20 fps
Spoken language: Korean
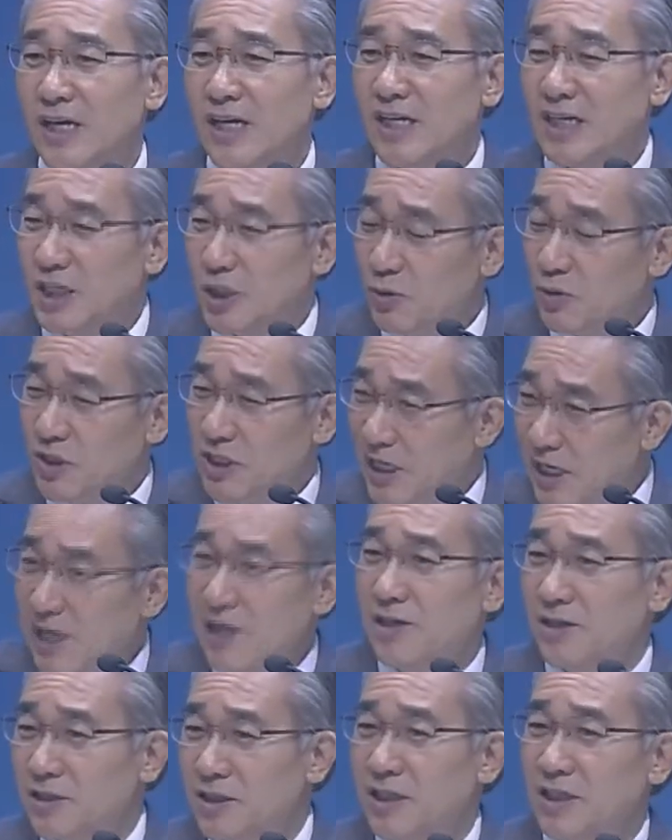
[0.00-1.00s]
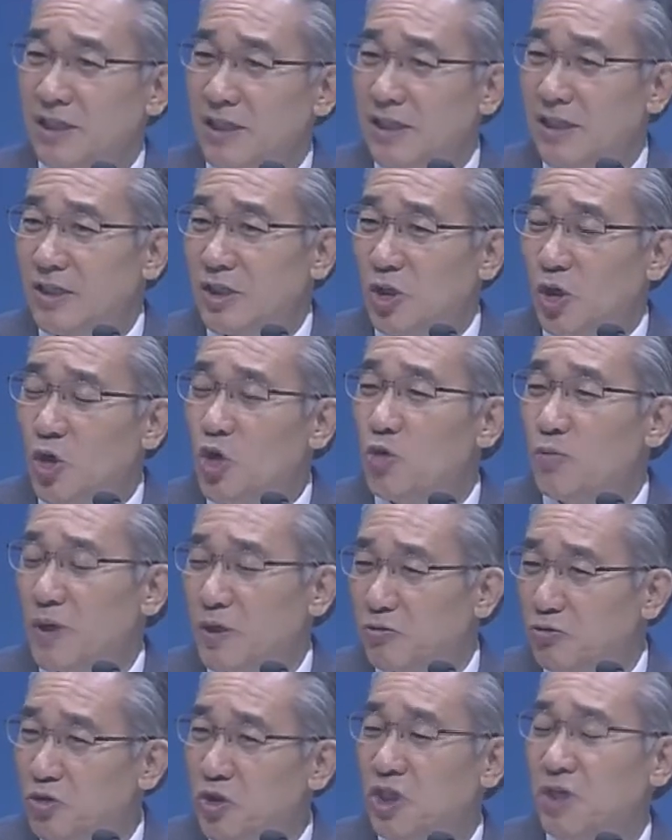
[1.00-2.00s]
그리고 1년 뒤
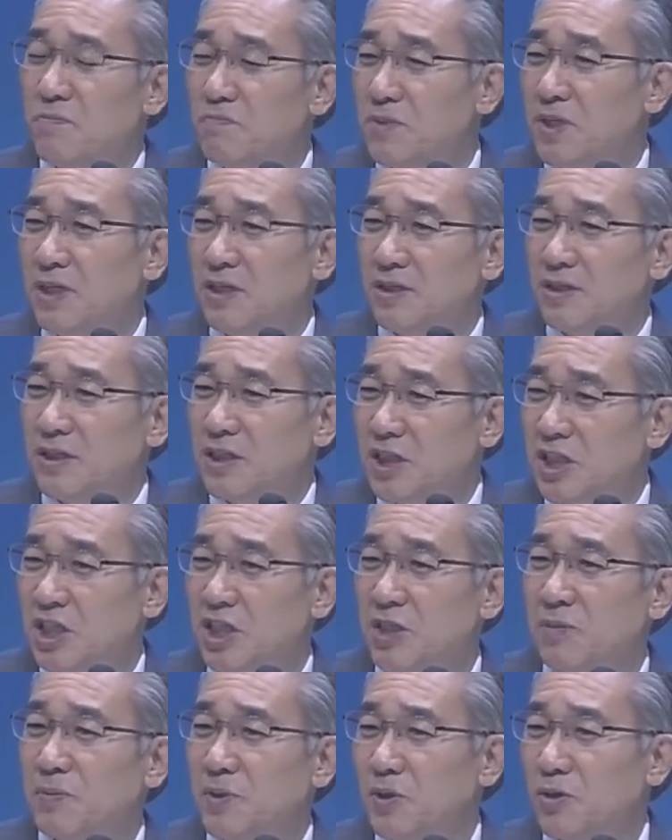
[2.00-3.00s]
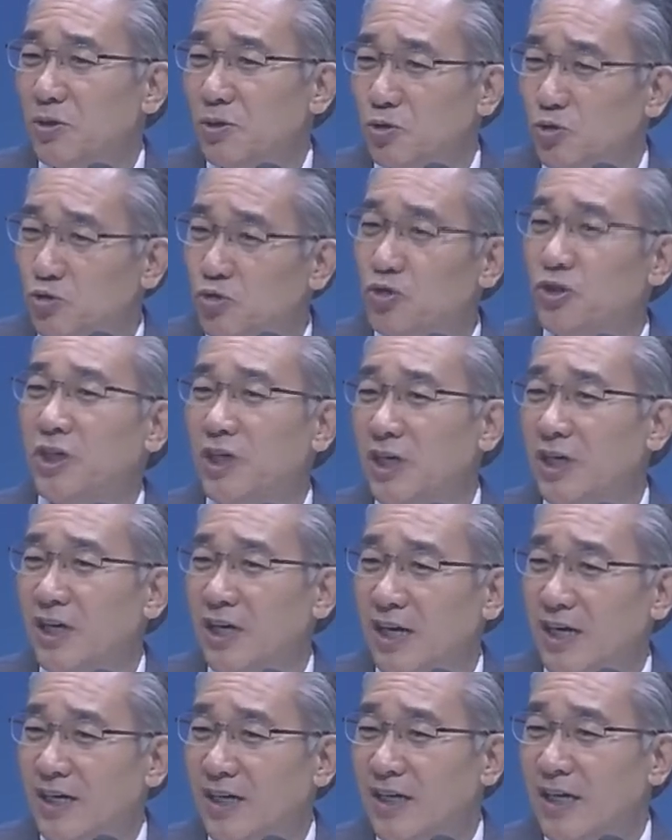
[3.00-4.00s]
1990년 11월 9일
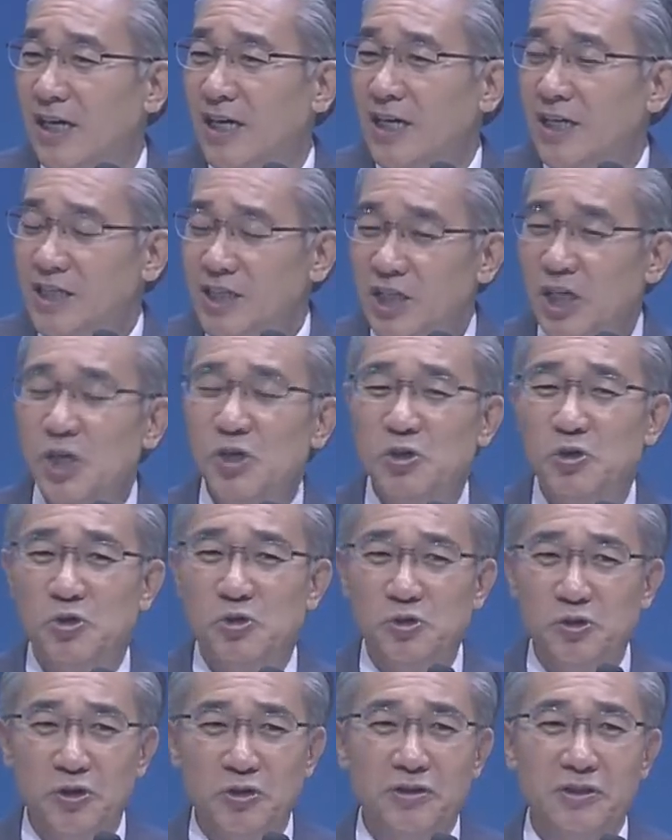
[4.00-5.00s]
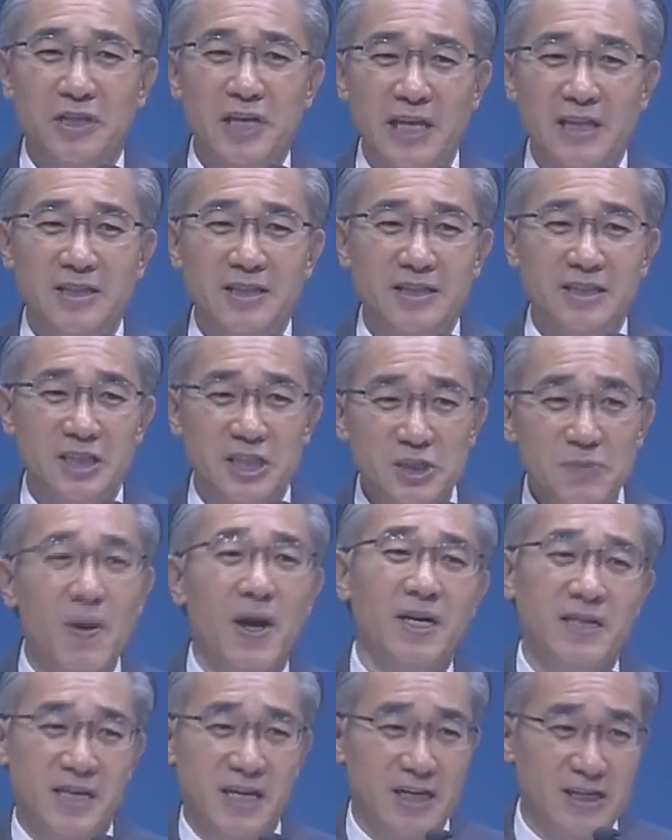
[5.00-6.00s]
날 1주년 되는
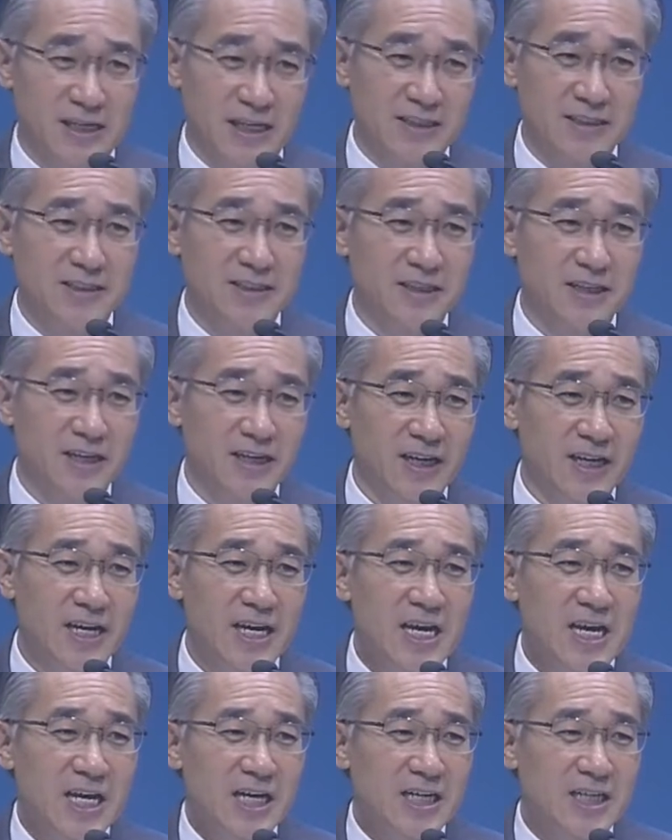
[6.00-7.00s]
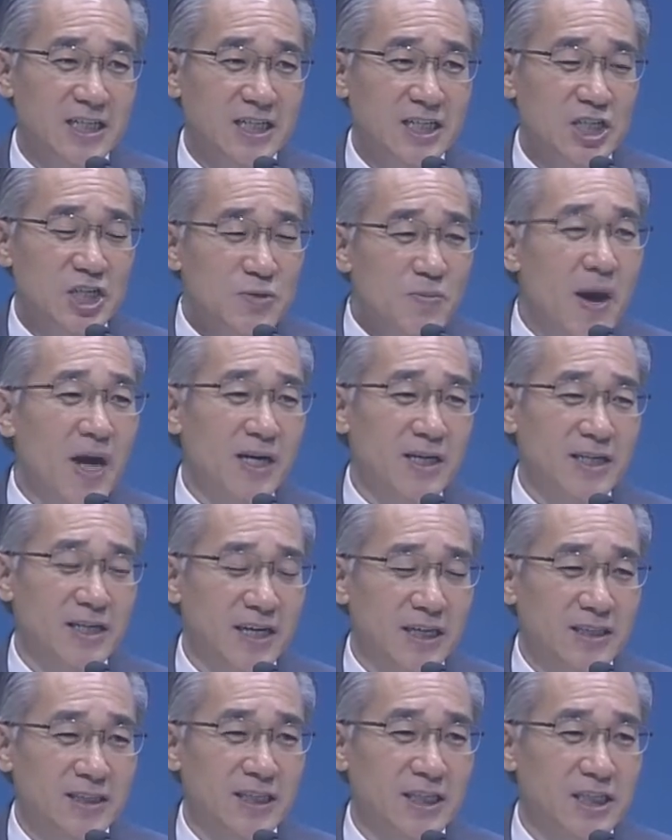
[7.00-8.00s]
음악회를 했는데 그
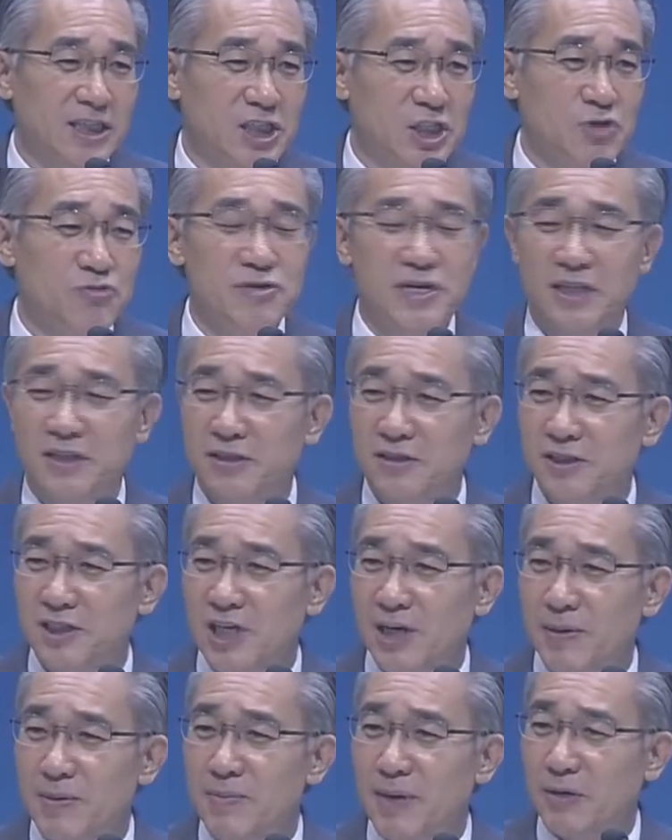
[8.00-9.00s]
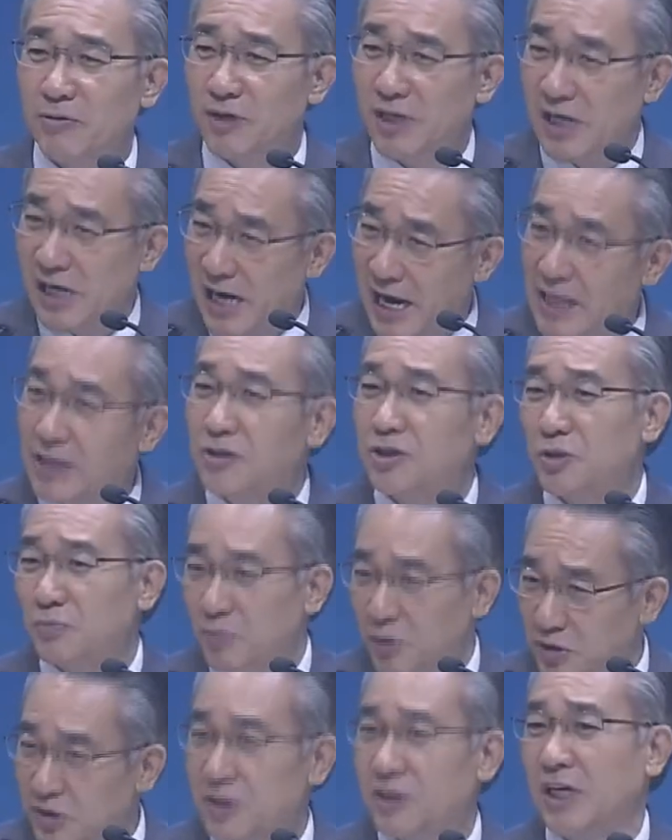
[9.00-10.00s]
음악회 때 지휘했던 사람이 바로 이 레너드
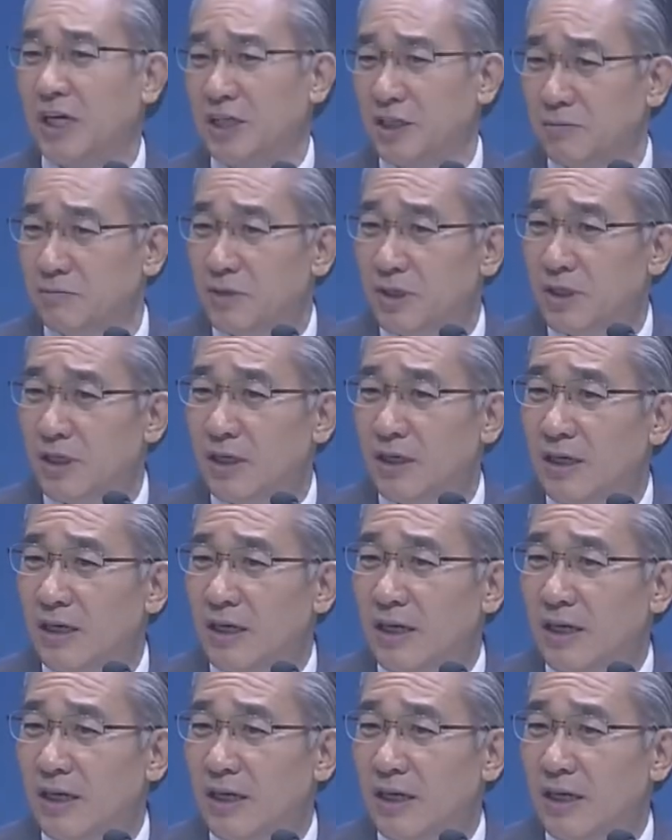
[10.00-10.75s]
본스타인입니다